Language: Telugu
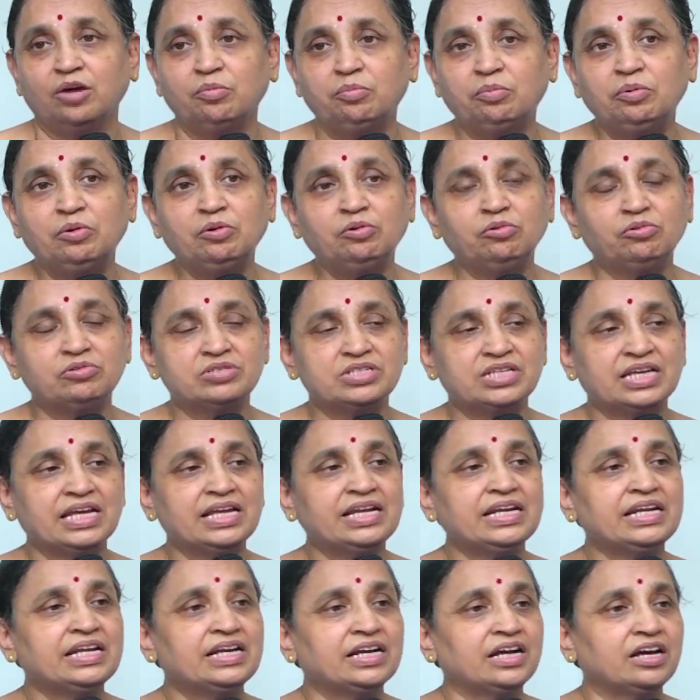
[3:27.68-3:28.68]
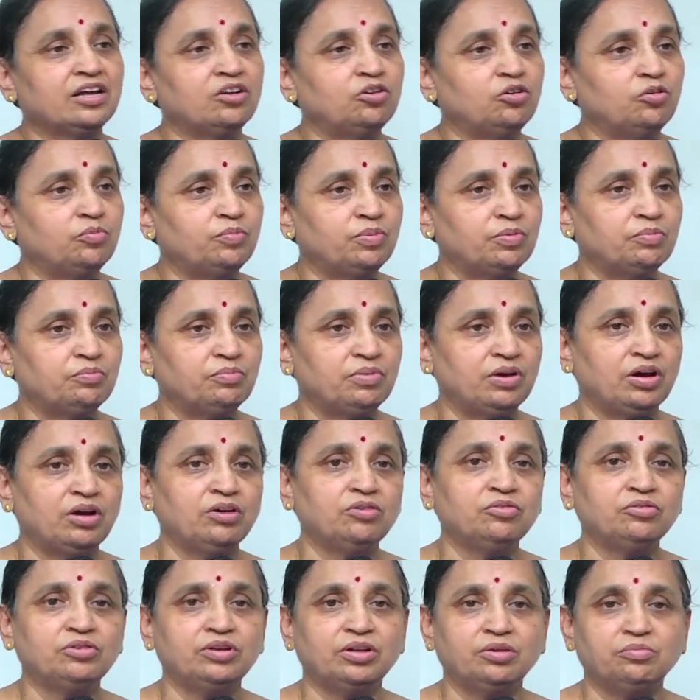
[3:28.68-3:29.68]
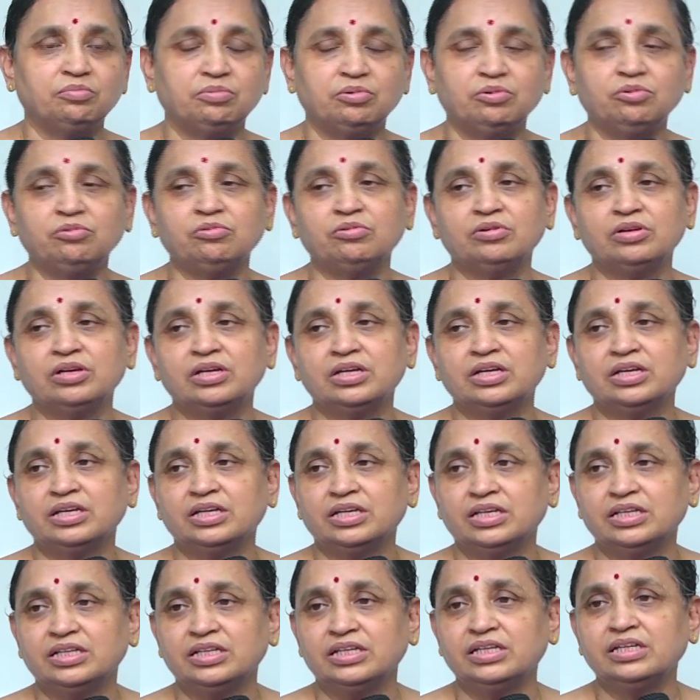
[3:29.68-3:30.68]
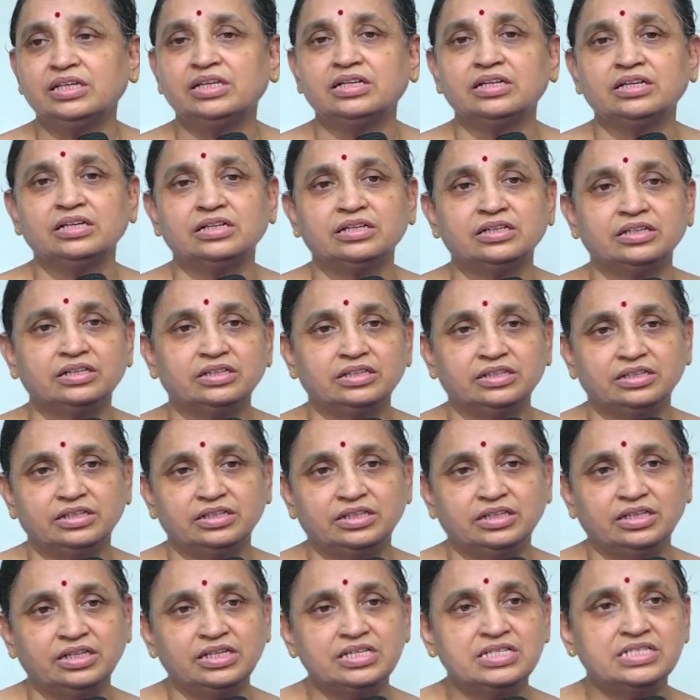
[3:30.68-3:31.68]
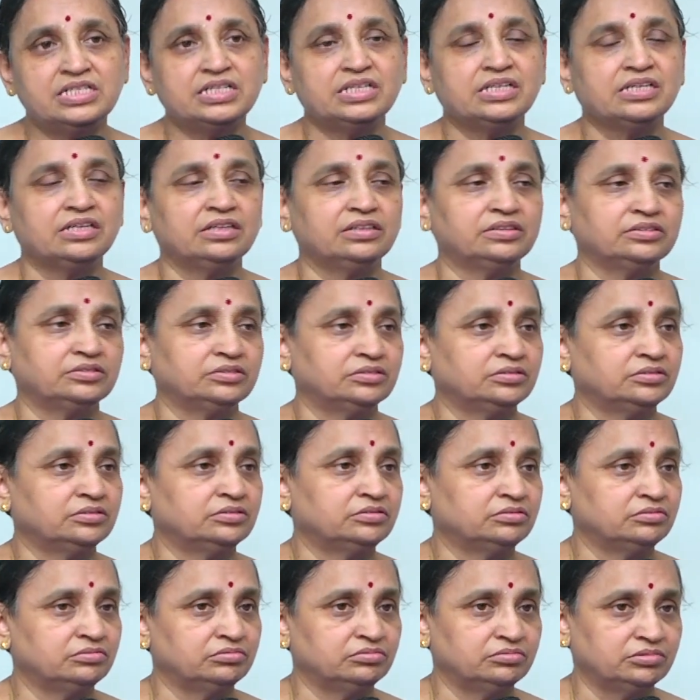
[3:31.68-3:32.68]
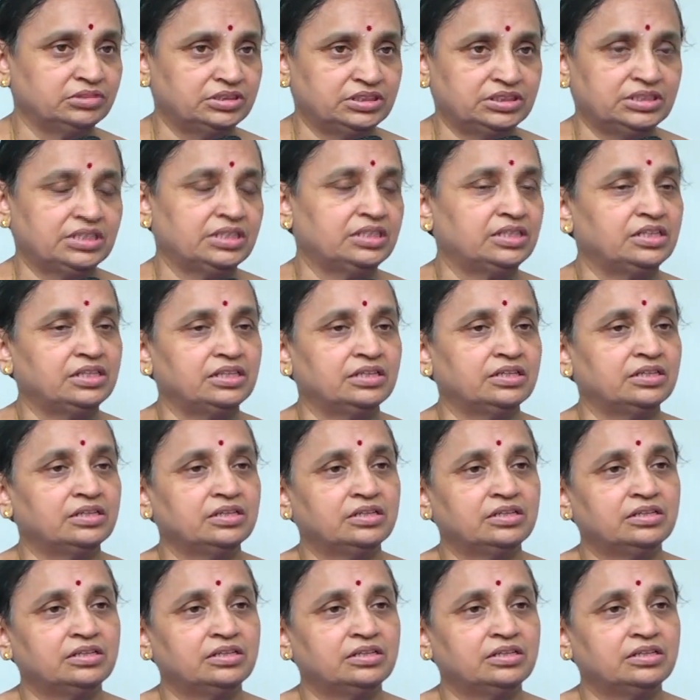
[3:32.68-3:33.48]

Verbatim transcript: అప్పుడు శారీరక లోపం బాగున్నప్పుడు ఇది ఈజీగా వస్తుంది